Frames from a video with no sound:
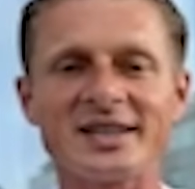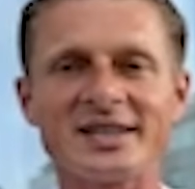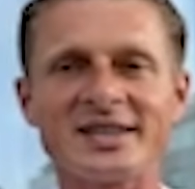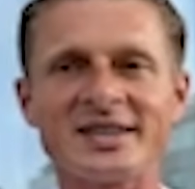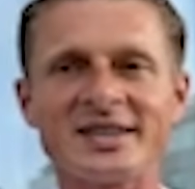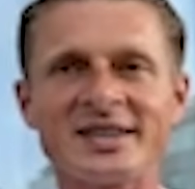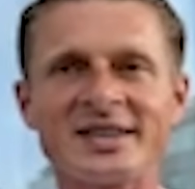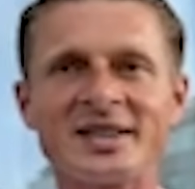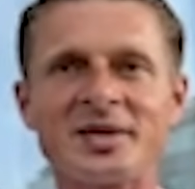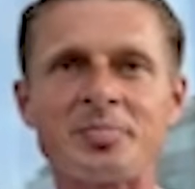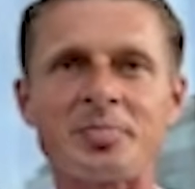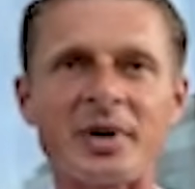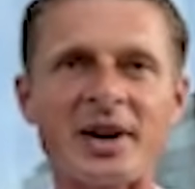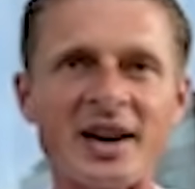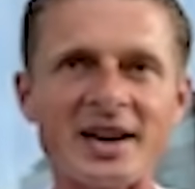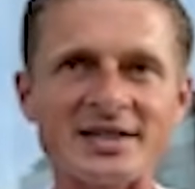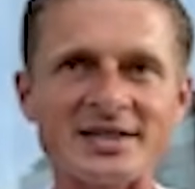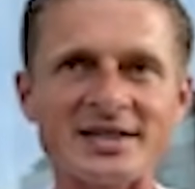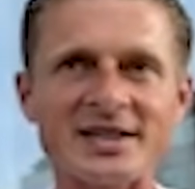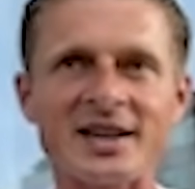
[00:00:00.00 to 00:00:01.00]
y,
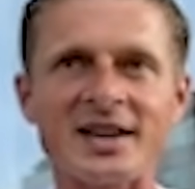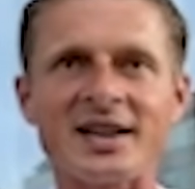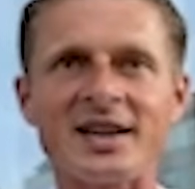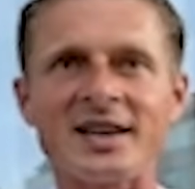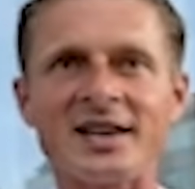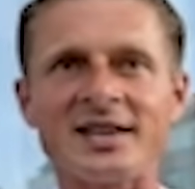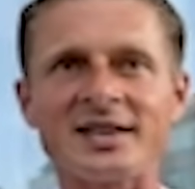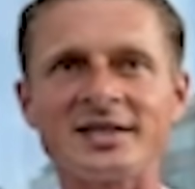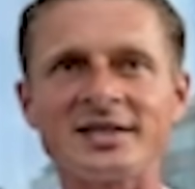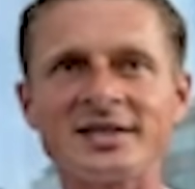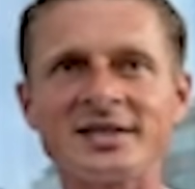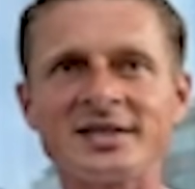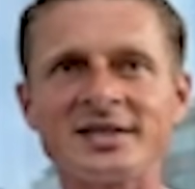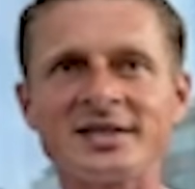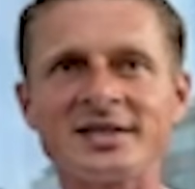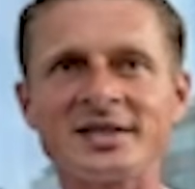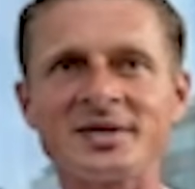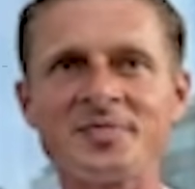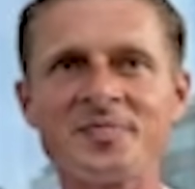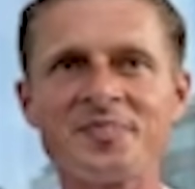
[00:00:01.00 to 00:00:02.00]
prasa,
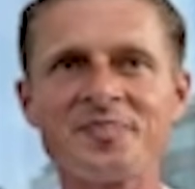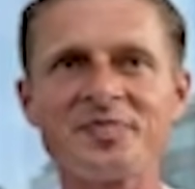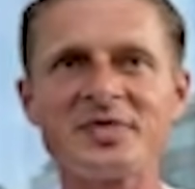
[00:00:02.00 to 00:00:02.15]
y,